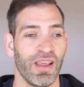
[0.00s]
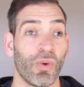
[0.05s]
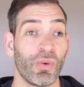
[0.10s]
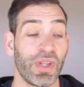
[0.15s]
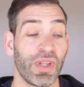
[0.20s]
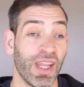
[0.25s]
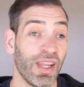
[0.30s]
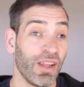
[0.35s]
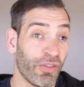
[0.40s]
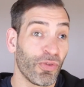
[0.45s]

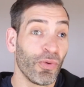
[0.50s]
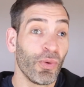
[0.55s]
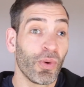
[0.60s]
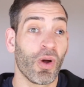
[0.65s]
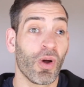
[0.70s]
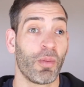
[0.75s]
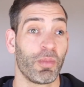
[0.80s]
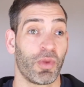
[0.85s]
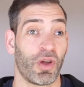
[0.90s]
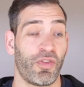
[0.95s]
Und hinzu
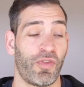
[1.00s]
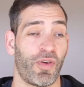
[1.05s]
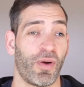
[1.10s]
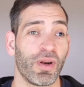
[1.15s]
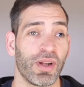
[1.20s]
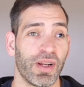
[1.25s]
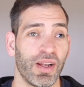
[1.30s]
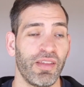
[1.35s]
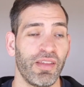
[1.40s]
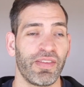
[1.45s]
kommt noch
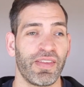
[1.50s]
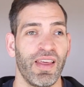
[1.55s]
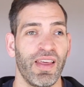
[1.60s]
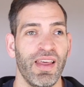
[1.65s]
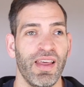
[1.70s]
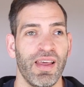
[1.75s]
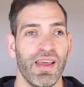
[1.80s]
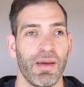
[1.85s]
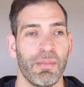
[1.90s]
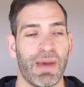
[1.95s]
Folgendes.
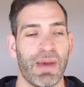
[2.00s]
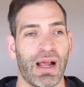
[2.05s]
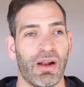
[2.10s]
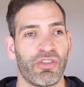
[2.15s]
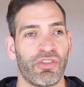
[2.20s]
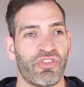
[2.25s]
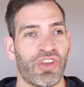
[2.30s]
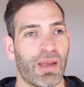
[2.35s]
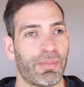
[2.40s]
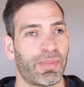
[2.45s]

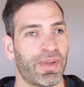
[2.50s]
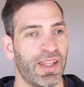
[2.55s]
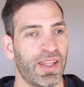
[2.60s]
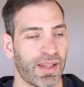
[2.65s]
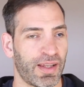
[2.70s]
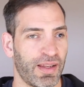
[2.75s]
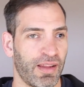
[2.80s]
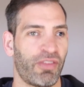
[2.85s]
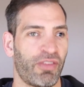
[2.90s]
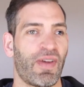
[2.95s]
Paulus schreibt
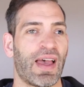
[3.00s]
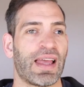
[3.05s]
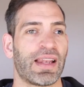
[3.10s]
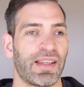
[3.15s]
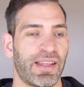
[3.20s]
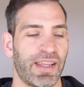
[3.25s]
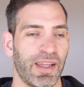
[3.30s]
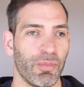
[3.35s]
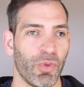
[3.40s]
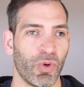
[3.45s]
hier den
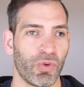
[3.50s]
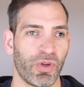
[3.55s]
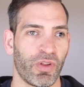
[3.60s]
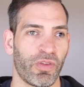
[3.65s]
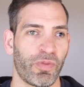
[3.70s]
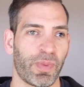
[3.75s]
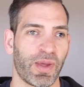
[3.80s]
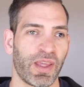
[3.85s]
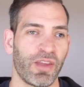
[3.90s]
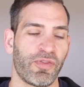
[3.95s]
zweiten
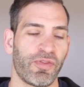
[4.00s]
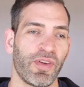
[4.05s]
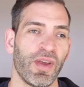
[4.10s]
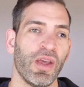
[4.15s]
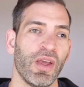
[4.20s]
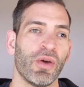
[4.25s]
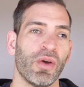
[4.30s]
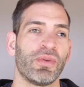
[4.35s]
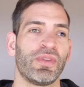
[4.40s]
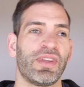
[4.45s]
Timotheusbrief
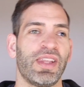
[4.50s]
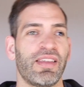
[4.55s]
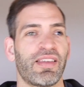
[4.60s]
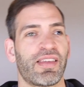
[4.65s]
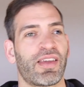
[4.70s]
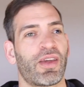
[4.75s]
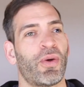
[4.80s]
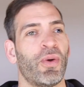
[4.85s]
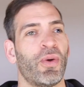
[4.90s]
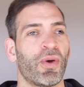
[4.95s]
und
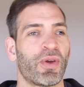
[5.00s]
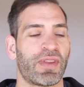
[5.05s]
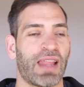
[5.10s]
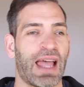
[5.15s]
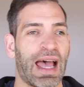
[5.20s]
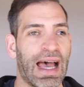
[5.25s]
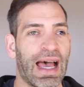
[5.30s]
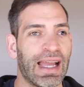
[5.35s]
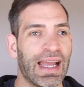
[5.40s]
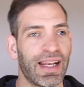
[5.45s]
dieser
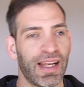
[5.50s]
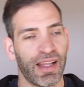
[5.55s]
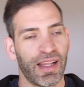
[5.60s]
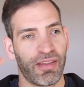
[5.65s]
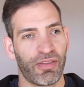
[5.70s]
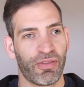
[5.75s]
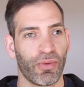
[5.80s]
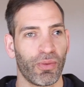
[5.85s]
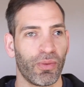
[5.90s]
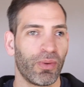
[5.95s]
gehört
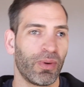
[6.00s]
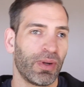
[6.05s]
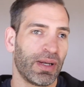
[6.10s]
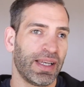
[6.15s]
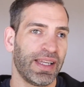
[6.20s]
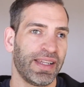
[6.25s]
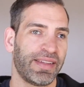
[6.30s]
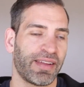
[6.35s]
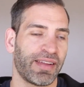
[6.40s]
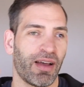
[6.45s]
eigentlich so
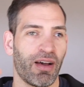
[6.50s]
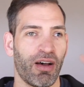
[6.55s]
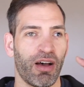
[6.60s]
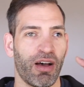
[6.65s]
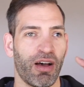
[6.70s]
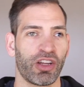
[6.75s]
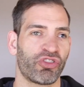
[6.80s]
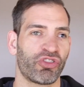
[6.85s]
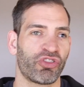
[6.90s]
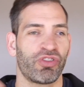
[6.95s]

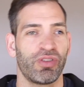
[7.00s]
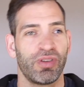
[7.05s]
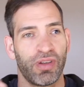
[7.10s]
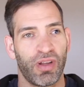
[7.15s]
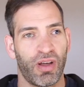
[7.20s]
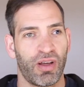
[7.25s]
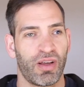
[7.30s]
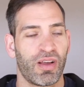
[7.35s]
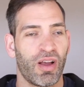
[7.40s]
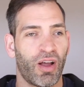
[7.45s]
literarisch
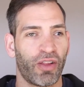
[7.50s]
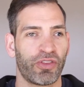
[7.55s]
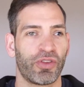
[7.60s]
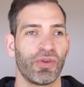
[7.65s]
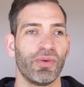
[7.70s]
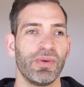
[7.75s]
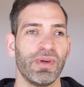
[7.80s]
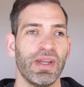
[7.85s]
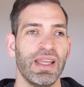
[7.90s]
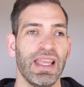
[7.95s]
nach
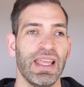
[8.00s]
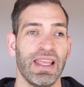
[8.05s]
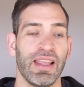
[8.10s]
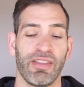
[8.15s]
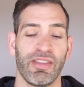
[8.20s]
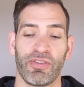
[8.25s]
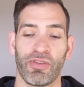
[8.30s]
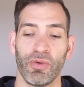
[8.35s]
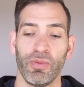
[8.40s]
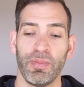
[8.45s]
Gattung
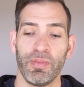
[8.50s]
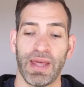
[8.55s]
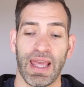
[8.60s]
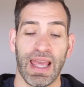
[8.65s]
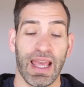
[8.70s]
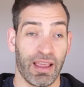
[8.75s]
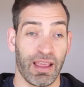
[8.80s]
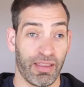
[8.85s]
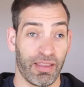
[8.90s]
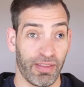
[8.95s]
zum
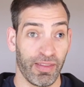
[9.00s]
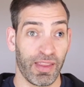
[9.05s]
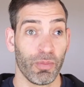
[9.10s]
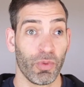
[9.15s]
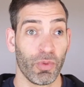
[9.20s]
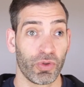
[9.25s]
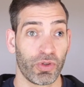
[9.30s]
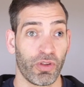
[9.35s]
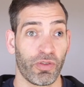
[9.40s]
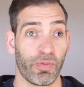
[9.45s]
ersten
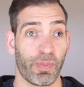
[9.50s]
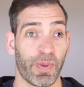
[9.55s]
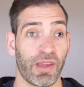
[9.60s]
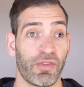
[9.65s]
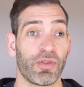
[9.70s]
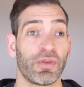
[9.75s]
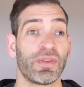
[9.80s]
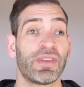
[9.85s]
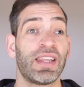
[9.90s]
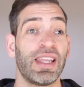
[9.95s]

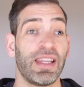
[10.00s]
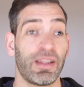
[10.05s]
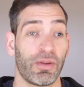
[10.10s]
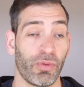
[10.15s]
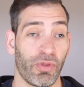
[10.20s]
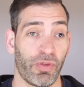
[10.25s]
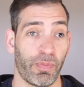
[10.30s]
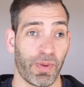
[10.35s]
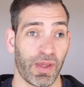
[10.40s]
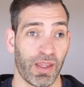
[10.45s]
Timotheusbrief und
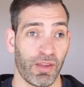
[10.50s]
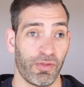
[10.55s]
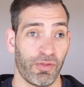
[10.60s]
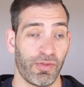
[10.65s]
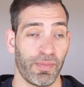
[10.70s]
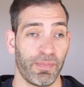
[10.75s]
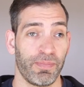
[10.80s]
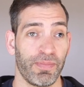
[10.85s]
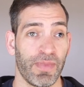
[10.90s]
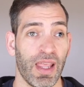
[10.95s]

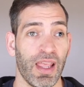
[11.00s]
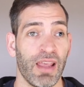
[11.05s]
Titusbrief.